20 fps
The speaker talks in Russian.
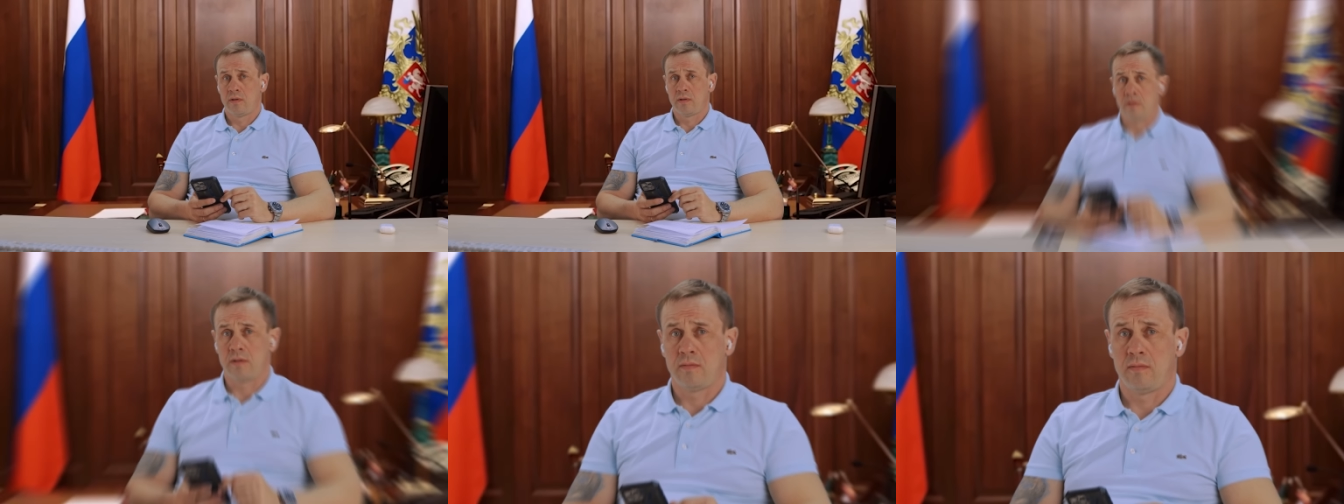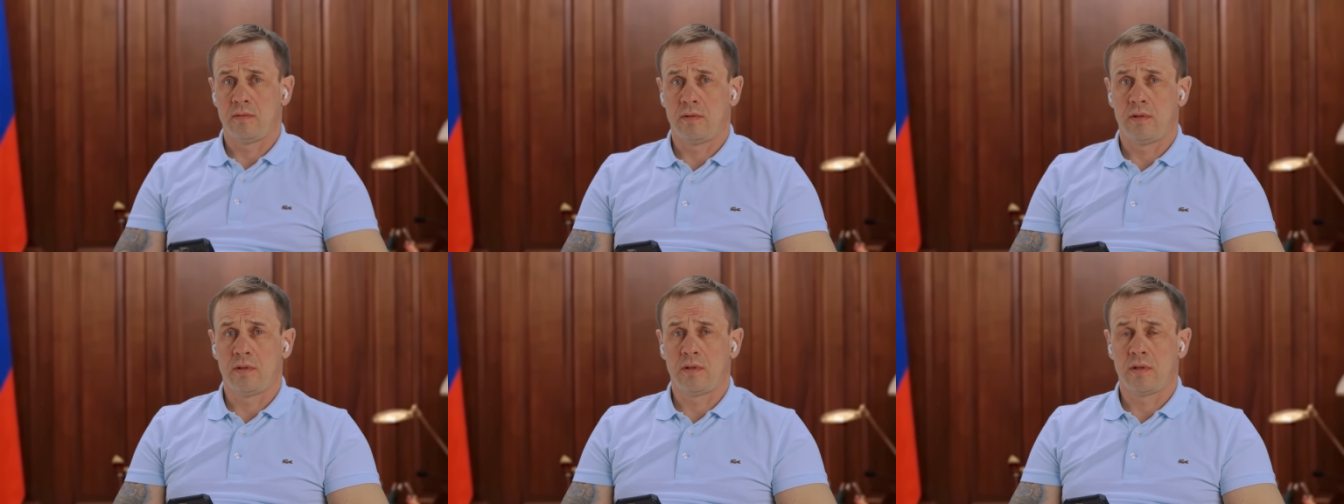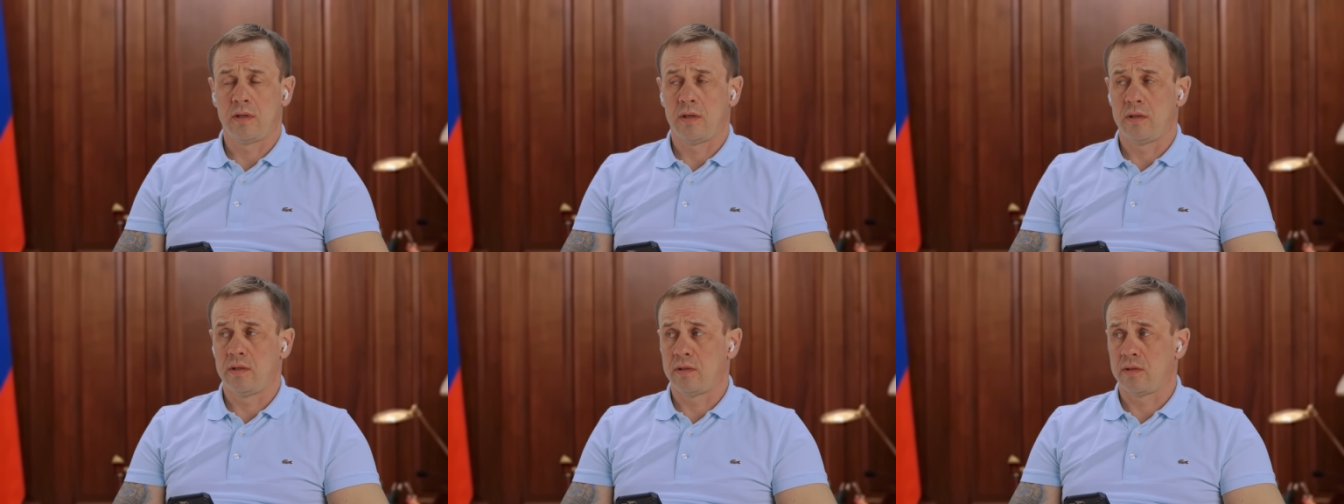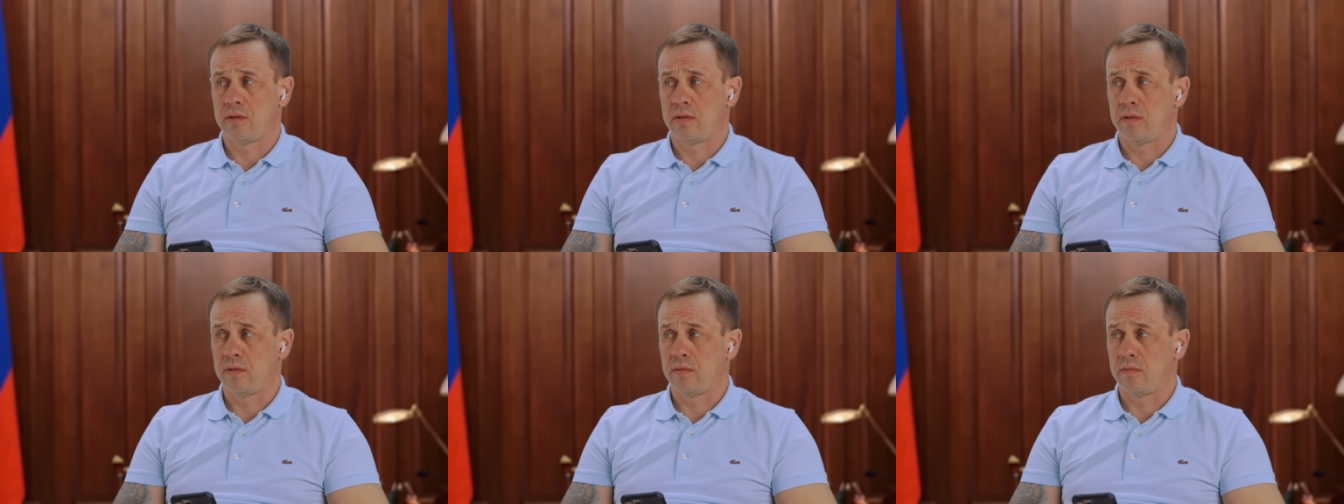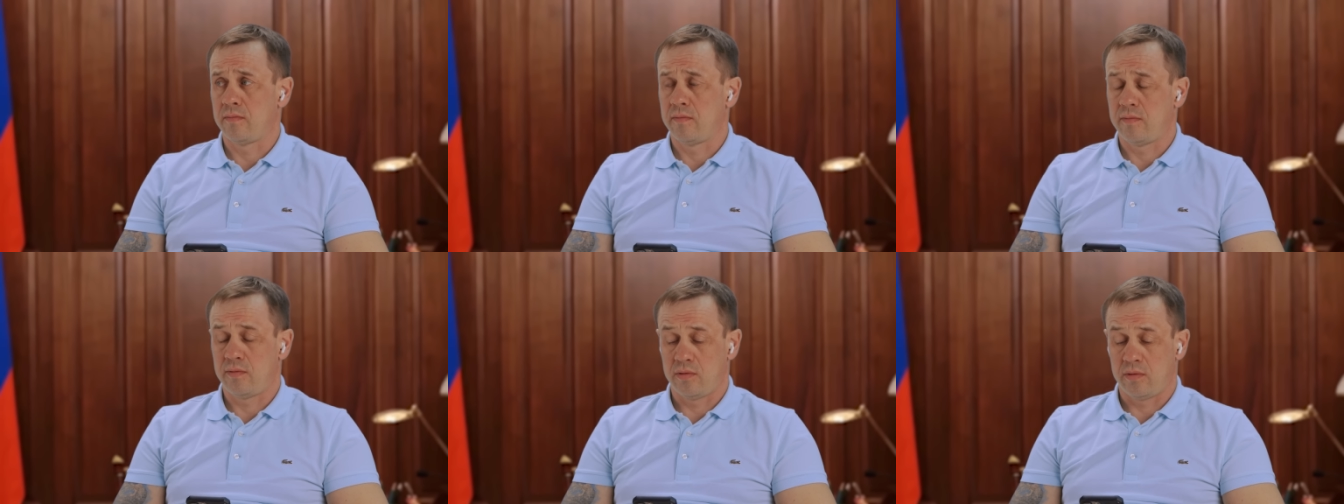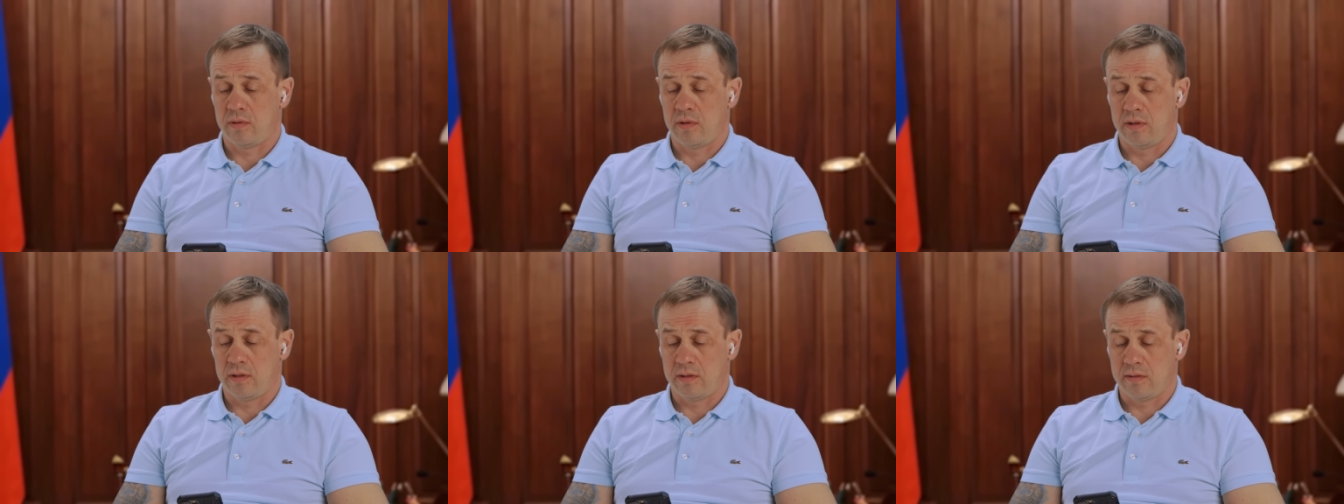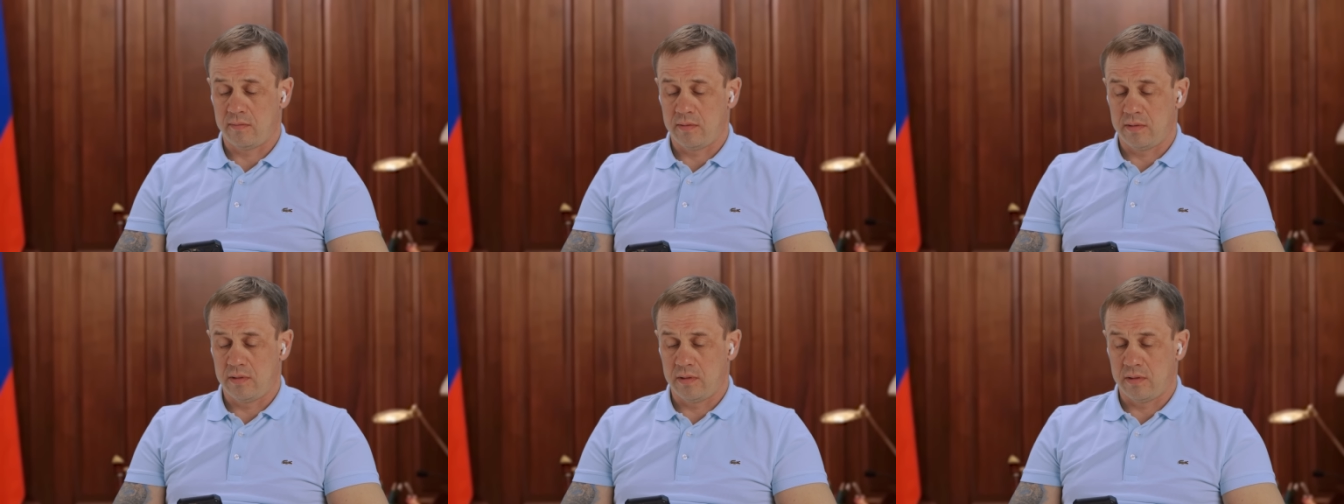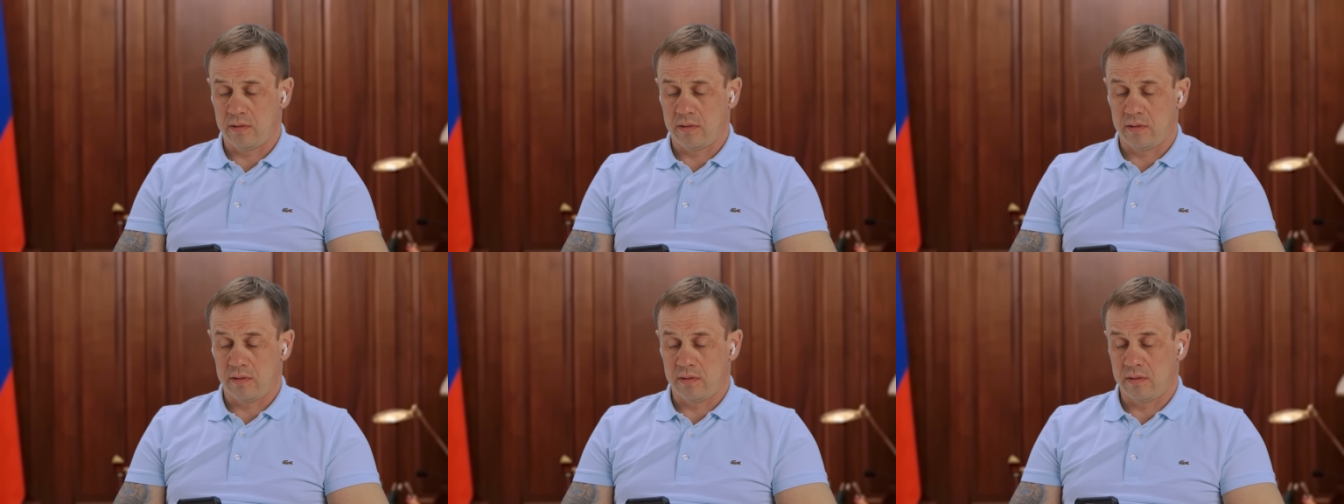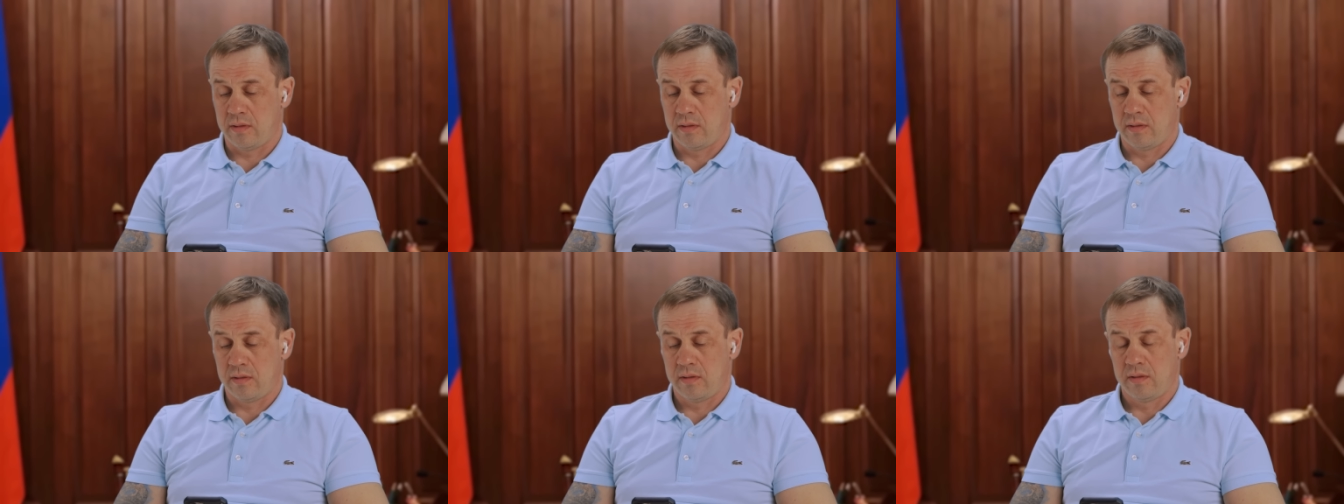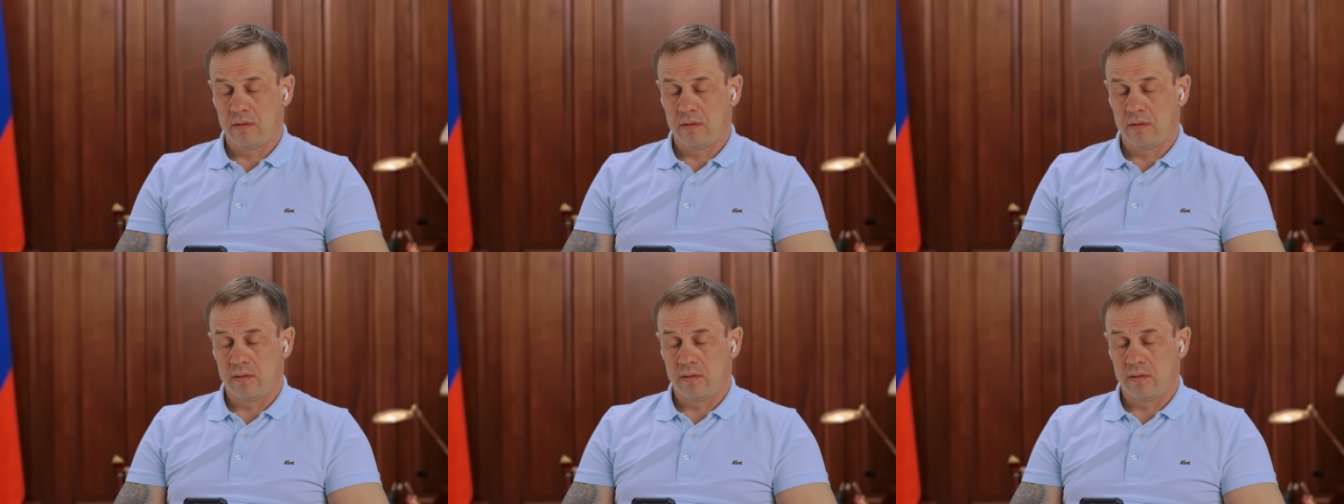Извините, конечно, но вы все для этого делаете.